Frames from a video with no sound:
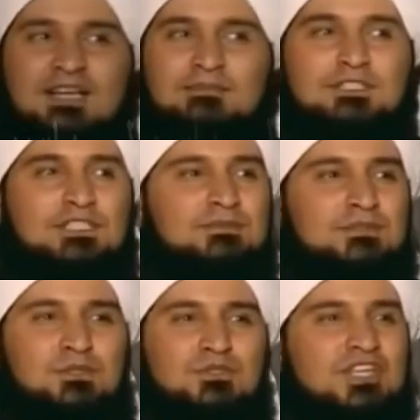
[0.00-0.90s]
زين
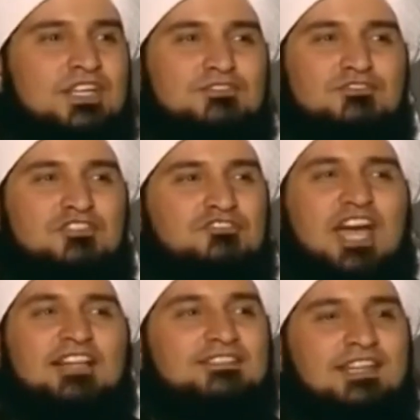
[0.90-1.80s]
العابدين بن الحسين
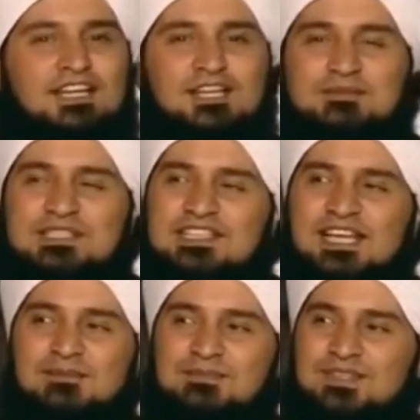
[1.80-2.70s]
السجاد عليهما
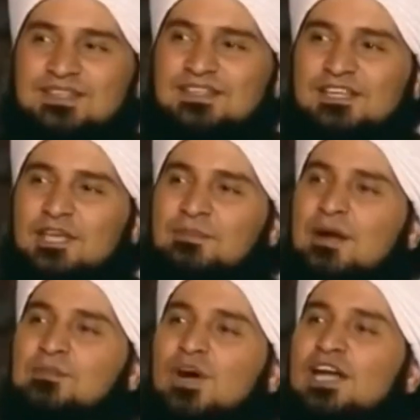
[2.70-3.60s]
السلام
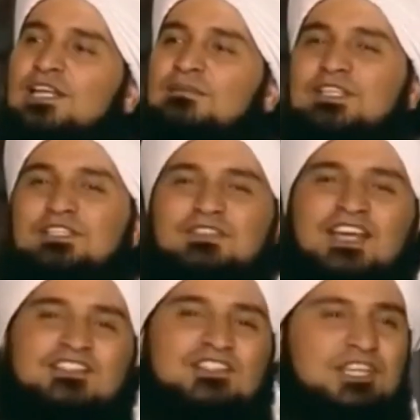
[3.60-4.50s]
إمام أهل
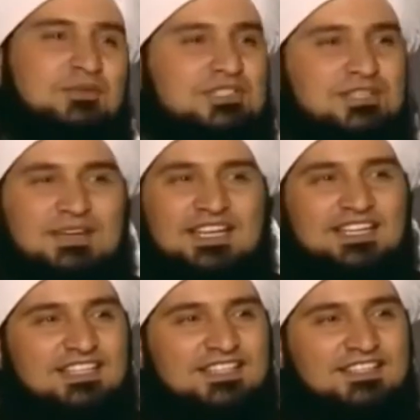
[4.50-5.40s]
البيت في عصره
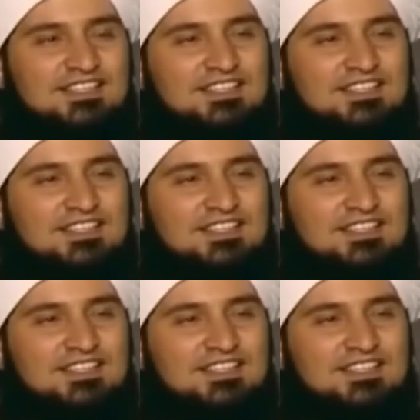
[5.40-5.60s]
وزمانه